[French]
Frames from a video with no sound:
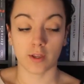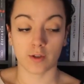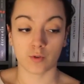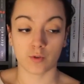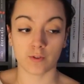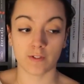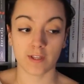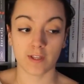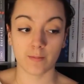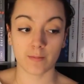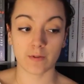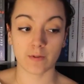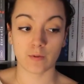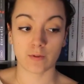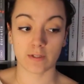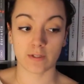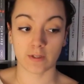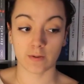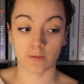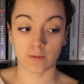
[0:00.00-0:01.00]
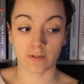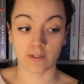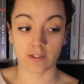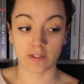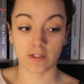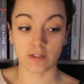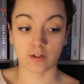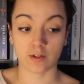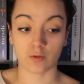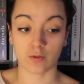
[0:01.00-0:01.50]
je tiens à m'excuser
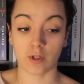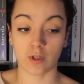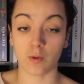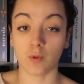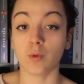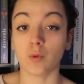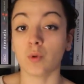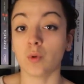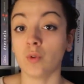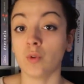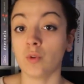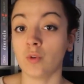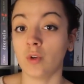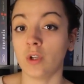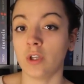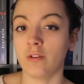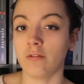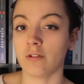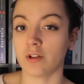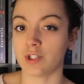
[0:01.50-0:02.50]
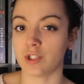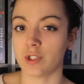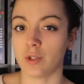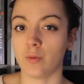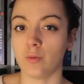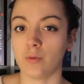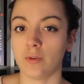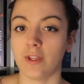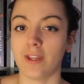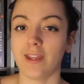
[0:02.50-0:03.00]
aussi, je n'ai lu que deux livres,
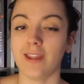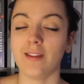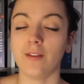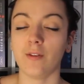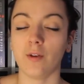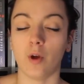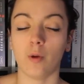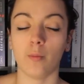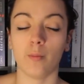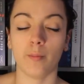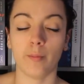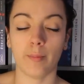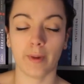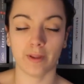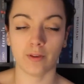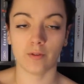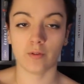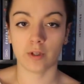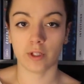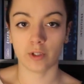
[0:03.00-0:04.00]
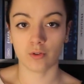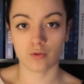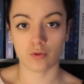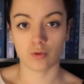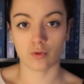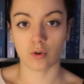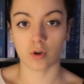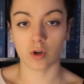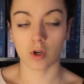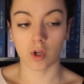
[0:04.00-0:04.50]
j'ai eu une énorme panne de
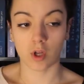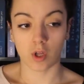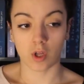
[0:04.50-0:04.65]
lecture